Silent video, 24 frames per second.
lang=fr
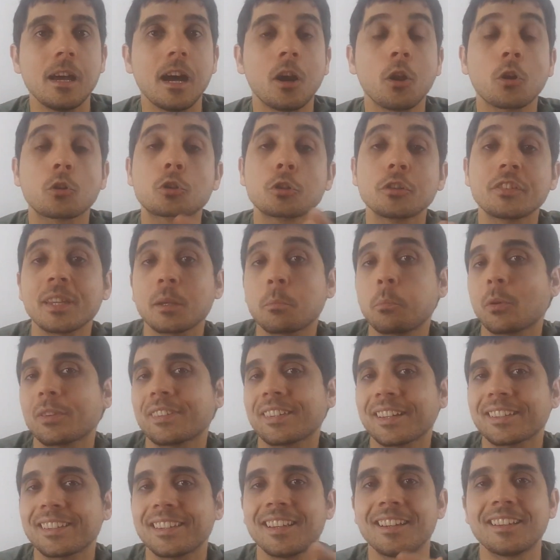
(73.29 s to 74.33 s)
Alors je sais que pour
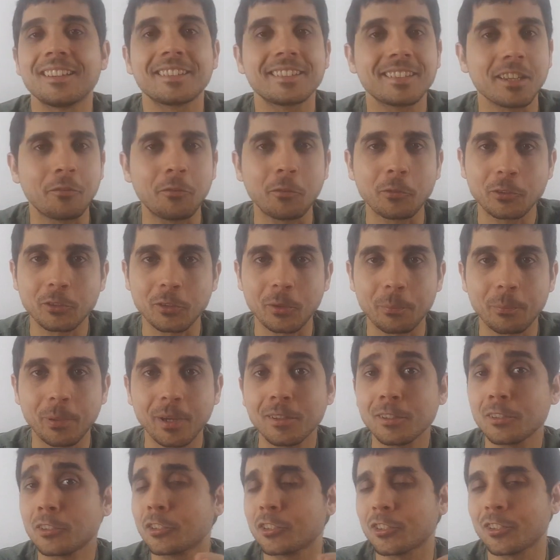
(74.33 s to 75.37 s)
certains ça fonctionne
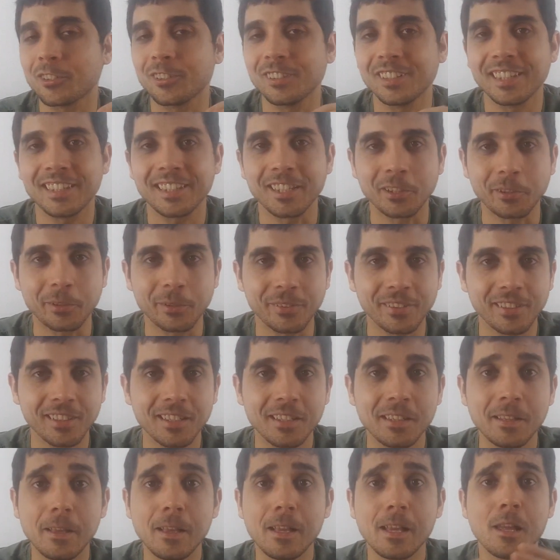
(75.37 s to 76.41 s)
pas, j'en connais quelques-uns,